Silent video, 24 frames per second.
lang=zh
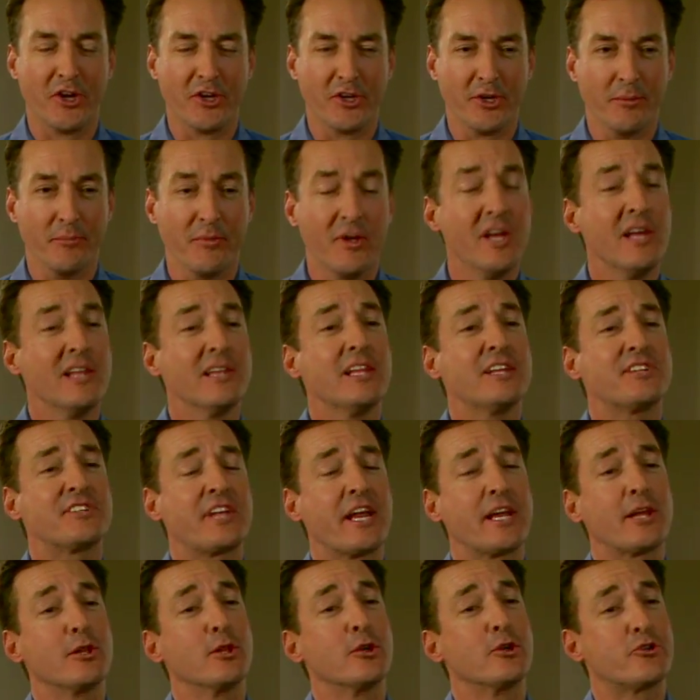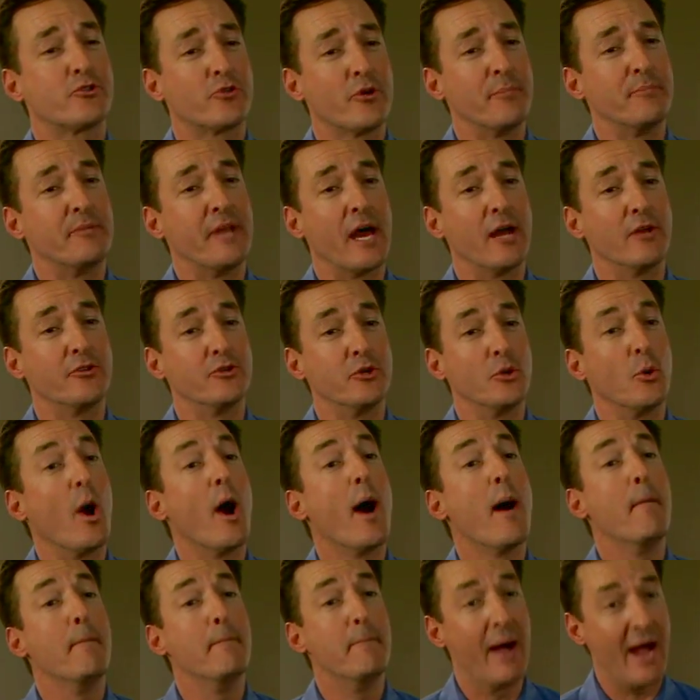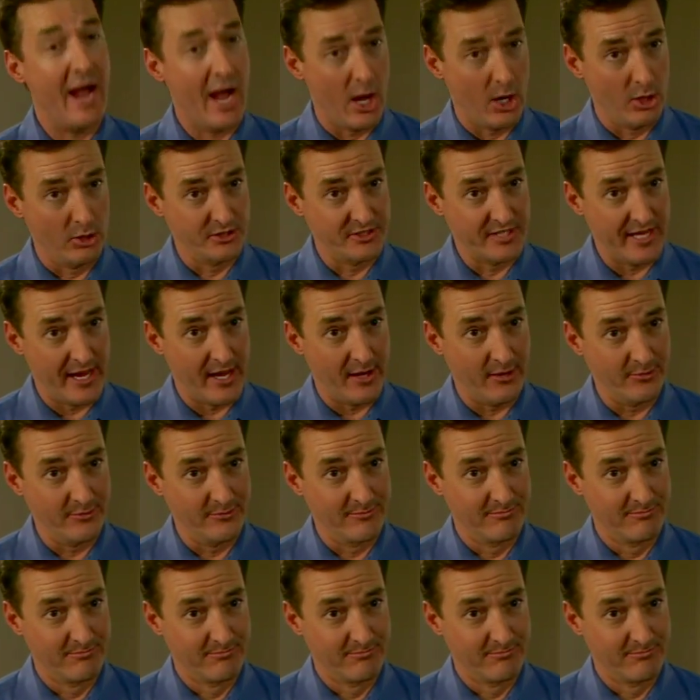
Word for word: 没关系，我来给你解释一下你的肠胃是